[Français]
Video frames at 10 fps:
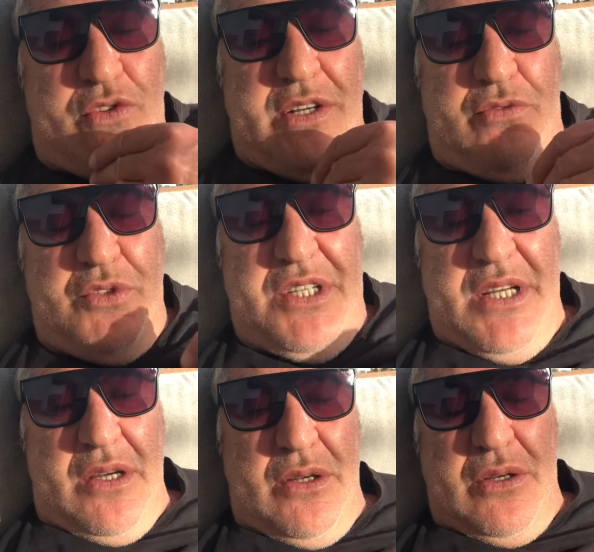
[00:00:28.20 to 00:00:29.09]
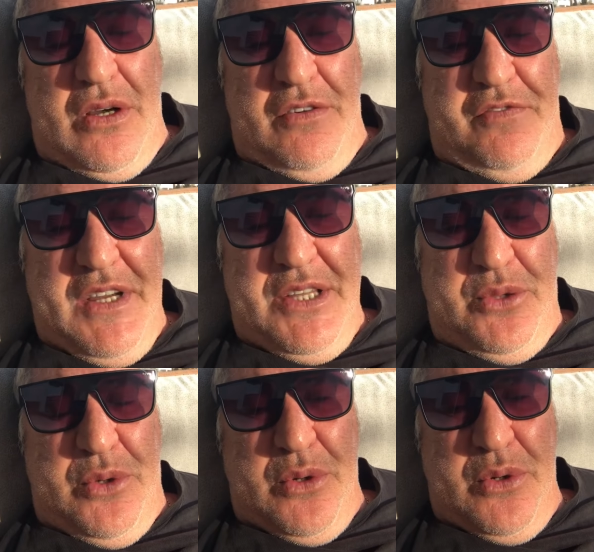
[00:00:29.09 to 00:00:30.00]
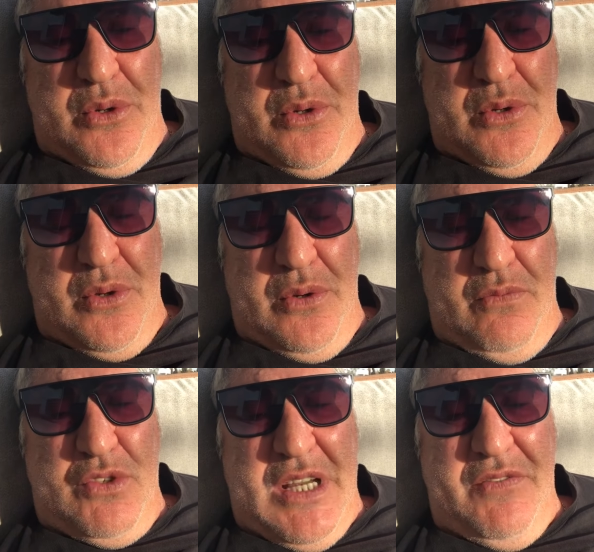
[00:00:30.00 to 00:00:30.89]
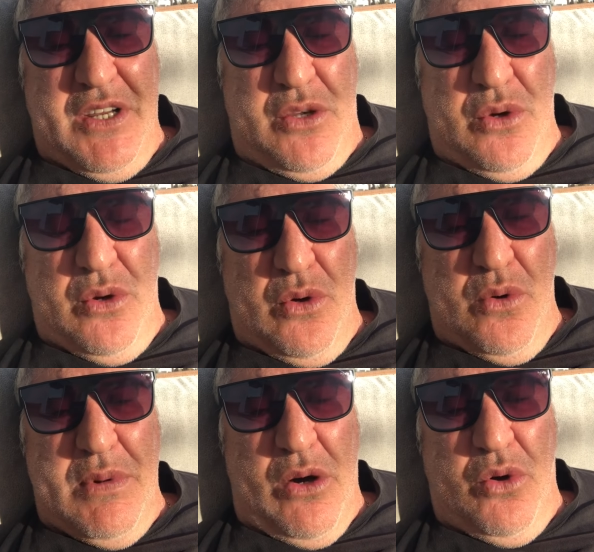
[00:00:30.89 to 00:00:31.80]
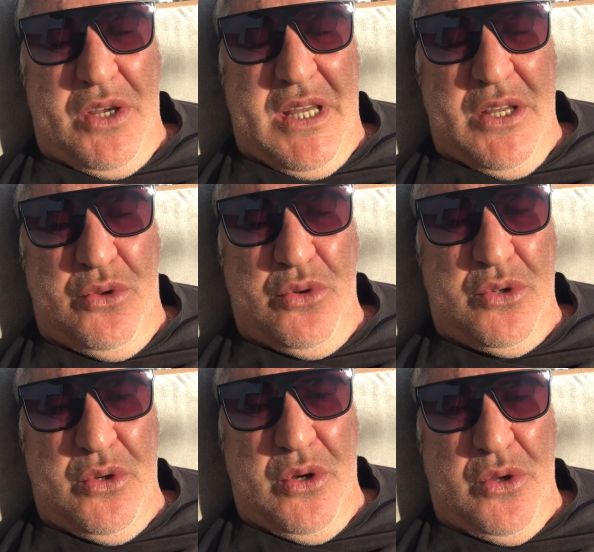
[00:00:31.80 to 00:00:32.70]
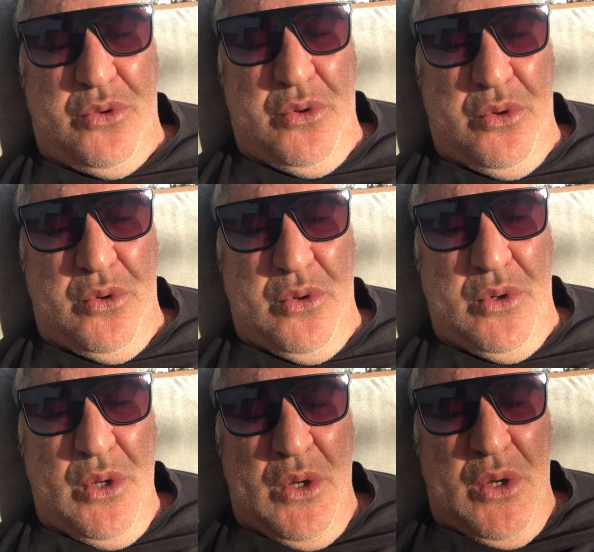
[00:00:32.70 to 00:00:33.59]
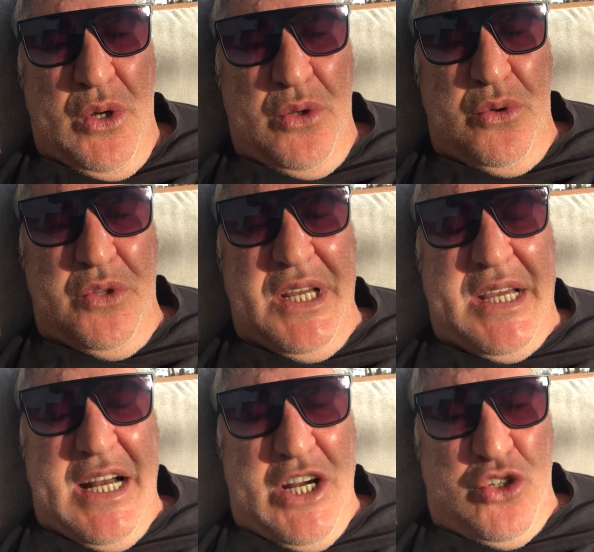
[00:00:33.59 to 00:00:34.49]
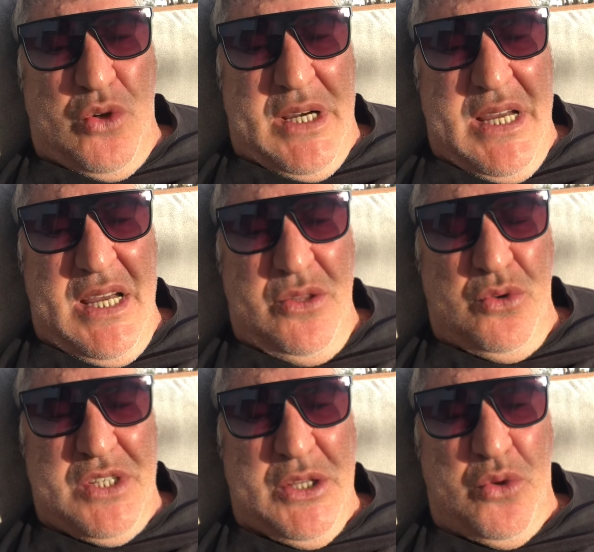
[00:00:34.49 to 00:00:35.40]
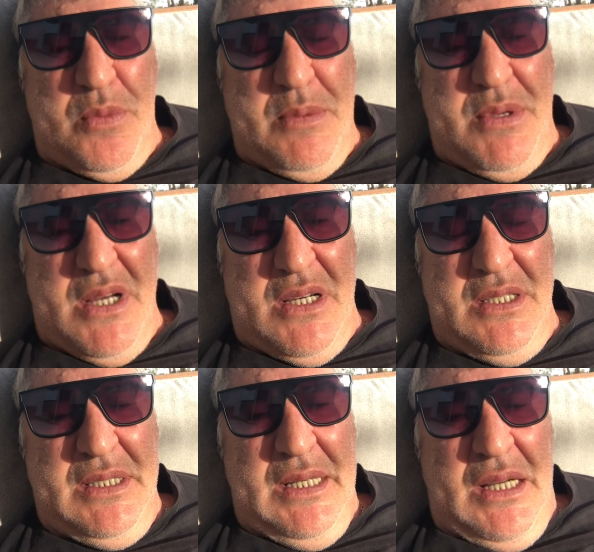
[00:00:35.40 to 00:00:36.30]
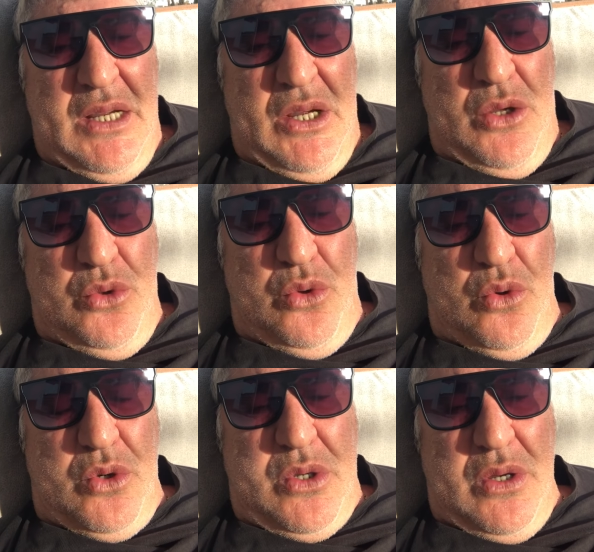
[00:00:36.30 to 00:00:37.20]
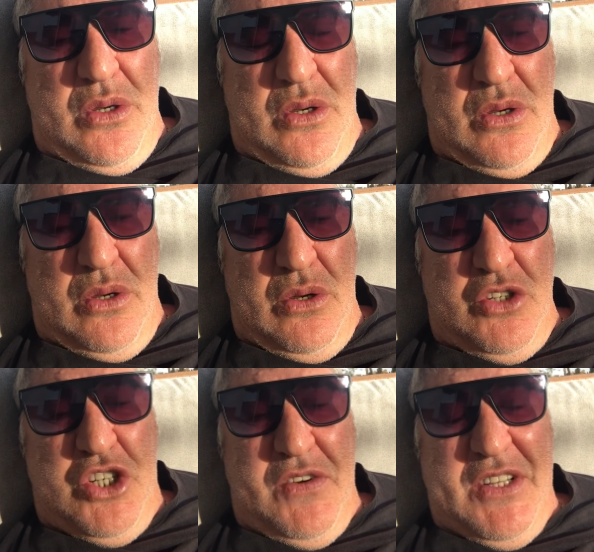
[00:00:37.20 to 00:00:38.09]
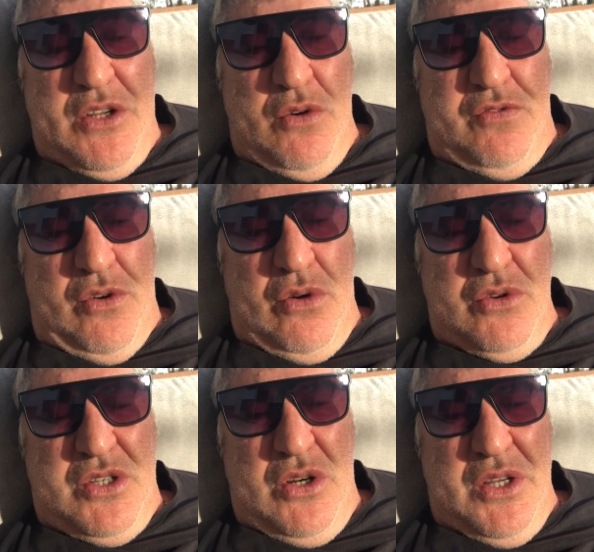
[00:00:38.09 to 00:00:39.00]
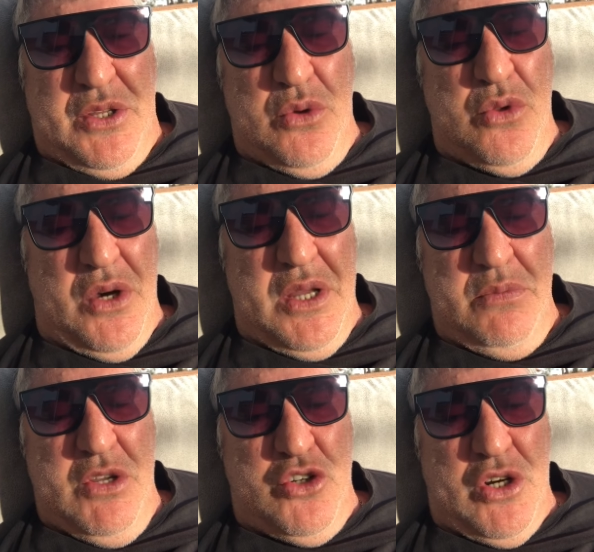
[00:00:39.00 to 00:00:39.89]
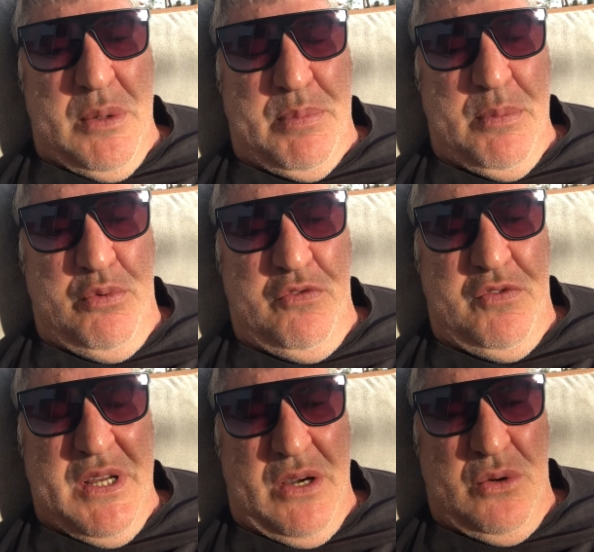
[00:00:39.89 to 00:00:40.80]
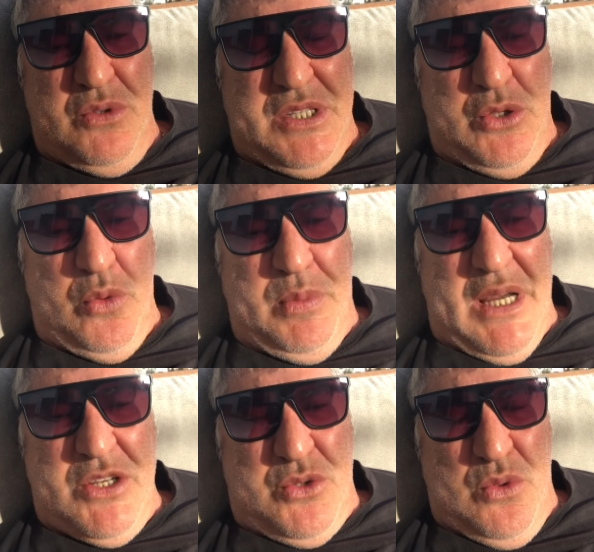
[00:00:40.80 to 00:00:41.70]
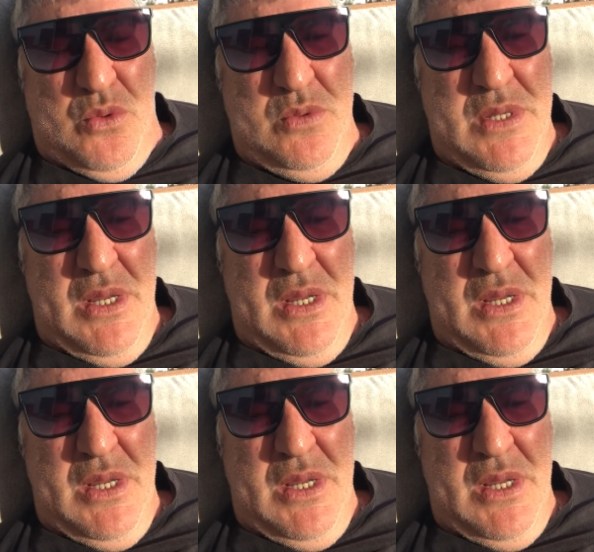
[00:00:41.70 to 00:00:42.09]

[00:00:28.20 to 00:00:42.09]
vais vous dire, euh, en fait, euh, vous savez qu'au Maroc, il y a deux heures de, décalage horaire, donc ça tombait bien. Donc, euh, si j'avais été en France, il aurait été une heure et demie, j'aurais pas pu faire cette opération.